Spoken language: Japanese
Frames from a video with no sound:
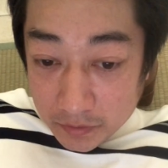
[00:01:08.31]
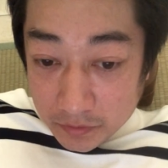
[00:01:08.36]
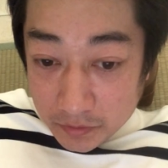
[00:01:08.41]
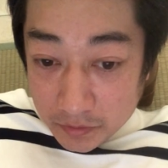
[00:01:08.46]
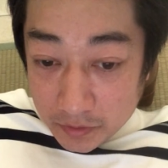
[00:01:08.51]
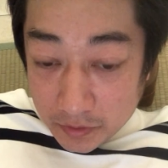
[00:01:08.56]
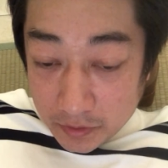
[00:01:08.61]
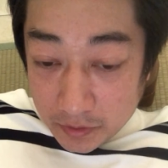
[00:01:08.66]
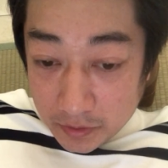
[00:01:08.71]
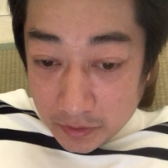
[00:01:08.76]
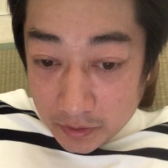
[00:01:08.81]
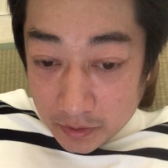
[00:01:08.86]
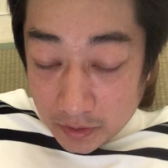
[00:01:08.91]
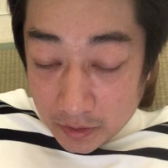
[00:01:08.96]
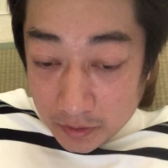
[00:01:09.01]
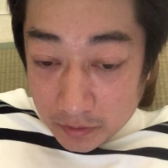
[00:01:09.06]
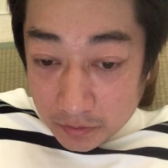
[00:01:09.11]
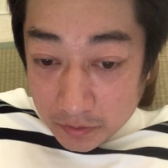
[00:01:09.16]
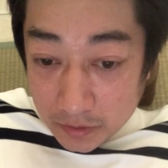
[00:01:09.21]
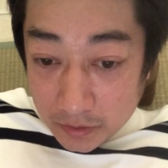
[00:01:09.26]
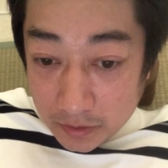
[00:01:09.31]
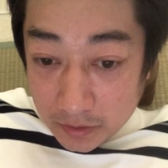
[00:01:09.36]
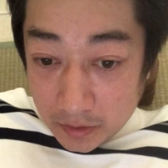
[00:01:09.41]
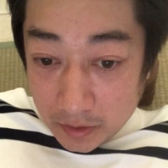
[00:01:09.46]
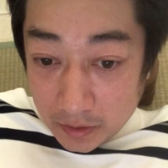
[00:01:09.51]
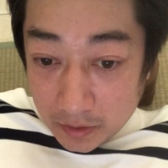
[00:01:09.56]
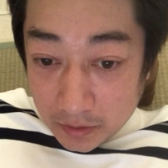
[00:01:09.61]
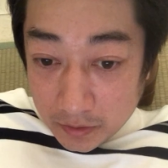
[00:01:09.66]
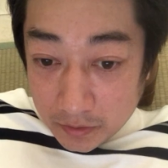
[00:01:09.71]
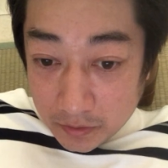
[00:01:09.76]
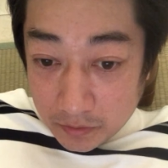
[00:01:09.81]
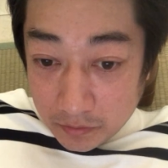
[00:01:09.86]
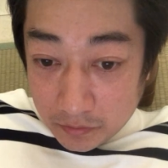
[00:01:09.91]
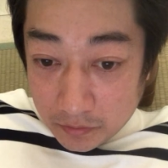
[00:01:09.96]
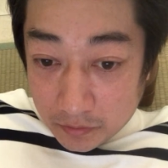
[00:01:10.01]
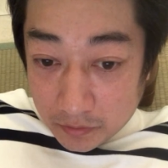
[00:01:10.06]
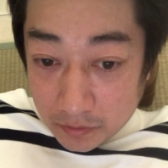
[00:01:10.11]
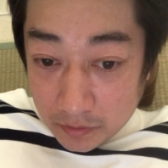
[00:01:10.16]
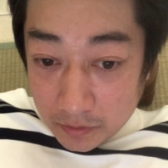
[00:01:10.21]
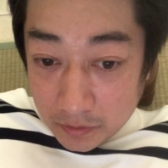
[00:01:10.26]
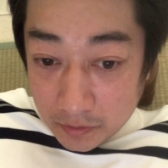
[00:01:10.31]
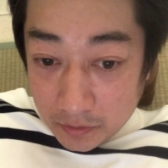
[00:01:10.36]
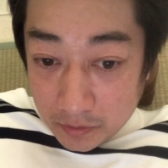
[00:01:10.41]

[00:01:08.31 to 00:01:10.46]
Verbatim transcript: すし、えー、と知って知ると、